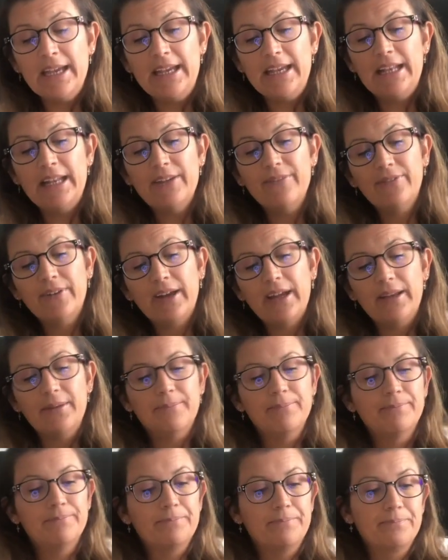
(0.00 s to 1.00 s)
Il est vrai
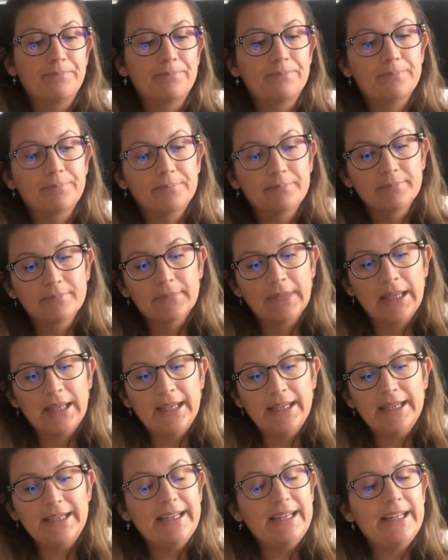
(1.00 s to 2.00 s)

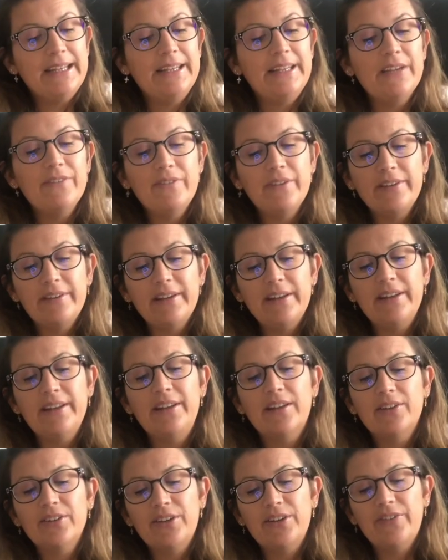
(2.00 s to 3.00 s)
qu'il est difficile
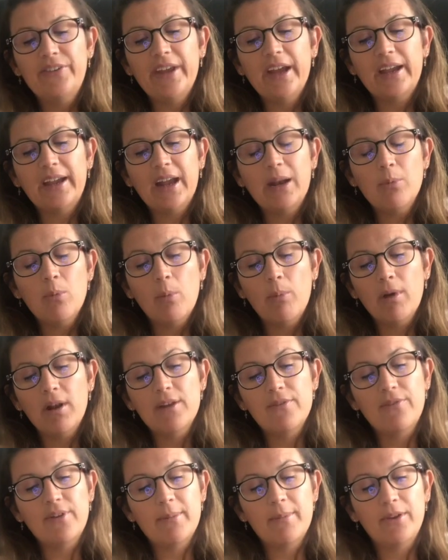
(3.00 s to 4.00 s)
d'identifier à quel moment
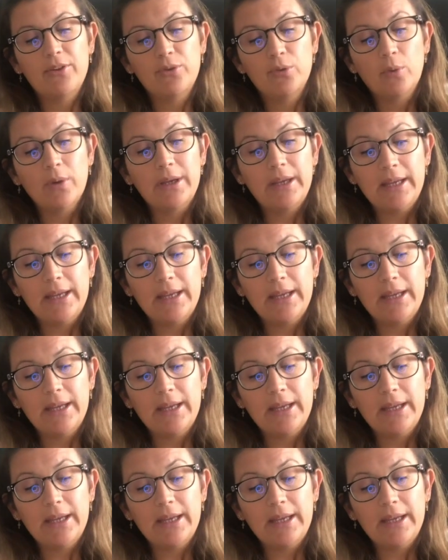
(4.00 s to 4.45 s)
l'inflammation